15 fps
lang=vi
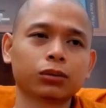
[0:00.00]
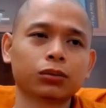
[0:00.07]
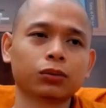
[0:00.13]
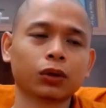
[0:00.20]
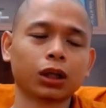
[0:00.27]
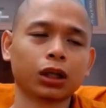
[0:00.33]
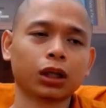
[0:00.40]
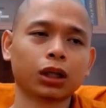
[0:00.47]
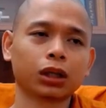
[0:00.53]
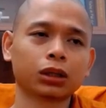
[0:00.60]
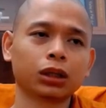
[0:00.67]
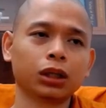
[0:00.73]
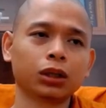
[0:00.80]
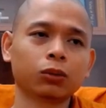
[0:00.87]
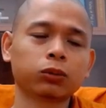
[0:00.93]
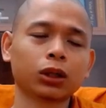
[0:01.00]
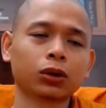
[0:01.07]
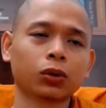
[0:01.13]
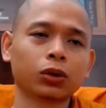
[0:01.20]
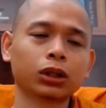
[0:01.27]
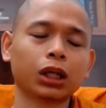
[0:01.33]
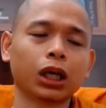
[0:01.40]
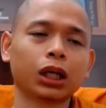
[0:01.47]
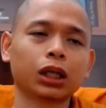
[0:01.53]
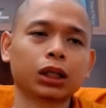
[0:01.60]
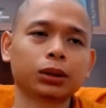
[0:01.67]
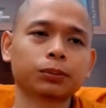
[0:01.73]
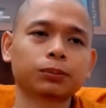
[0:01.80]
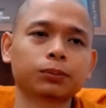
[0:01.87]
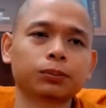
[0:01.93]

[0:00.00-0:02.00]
và khi chúng ta nổi giận ấy,